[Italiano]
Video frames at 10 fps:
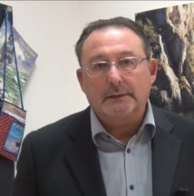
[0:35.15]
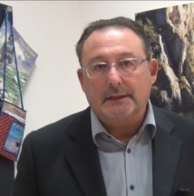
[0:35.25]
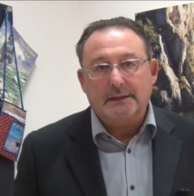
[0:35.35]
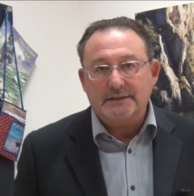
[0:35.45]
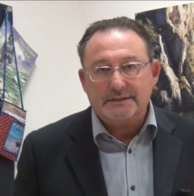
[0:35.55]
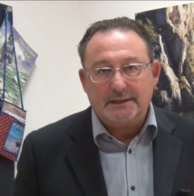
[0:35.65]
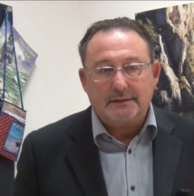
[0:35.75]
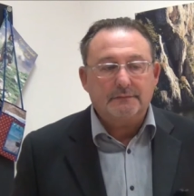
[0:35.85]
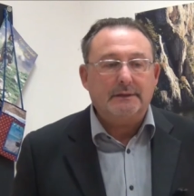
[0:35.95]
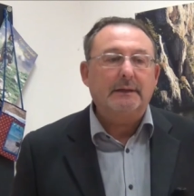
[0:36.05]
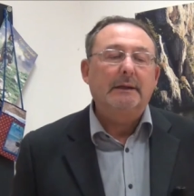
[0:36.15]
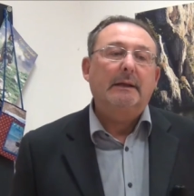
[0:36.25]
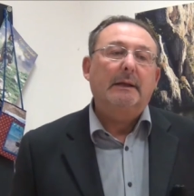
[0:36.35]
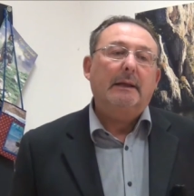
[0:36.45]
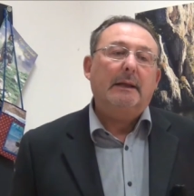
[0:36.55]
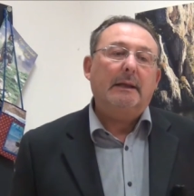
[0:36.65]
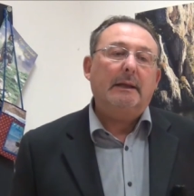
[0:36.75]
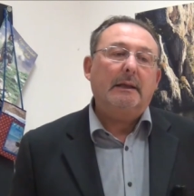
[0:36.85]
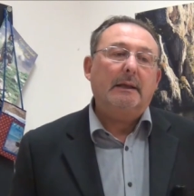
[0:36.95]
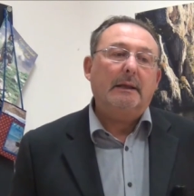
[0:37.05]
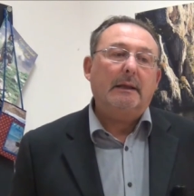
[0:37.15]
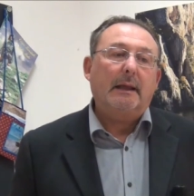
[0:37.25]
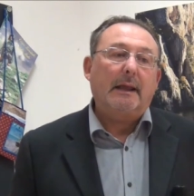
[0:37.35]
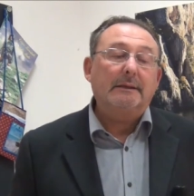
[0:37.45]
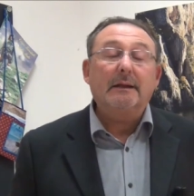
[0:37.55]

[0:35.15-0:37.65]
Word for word: della riserva e, e